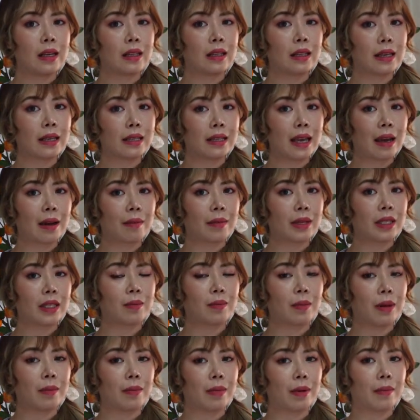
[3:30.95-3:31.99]
แต่แสงมันจะ
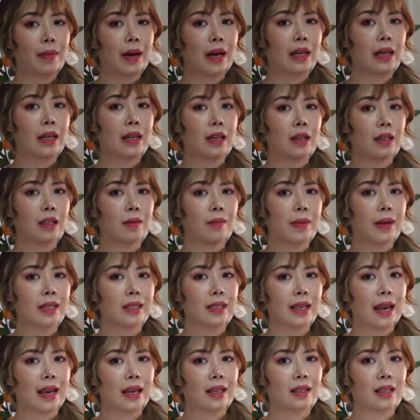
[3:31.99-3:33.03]
เป็นประมาณนี้ ก็จะเป็น
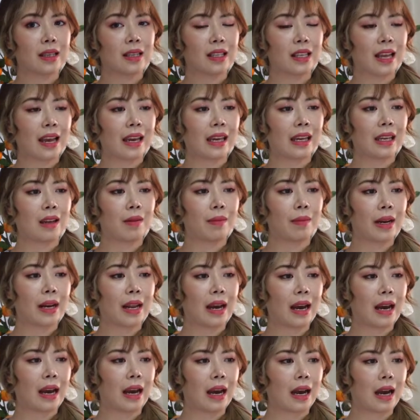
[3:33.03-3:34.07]
แสงใสๆธรรม
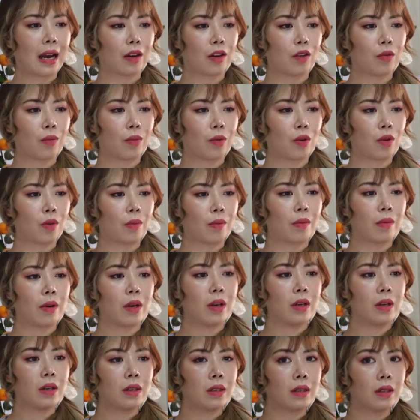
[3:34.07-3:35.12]
ดา กล
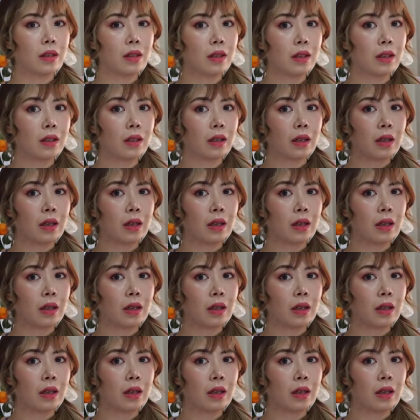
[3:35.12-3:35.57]
มๆ ซึ่ง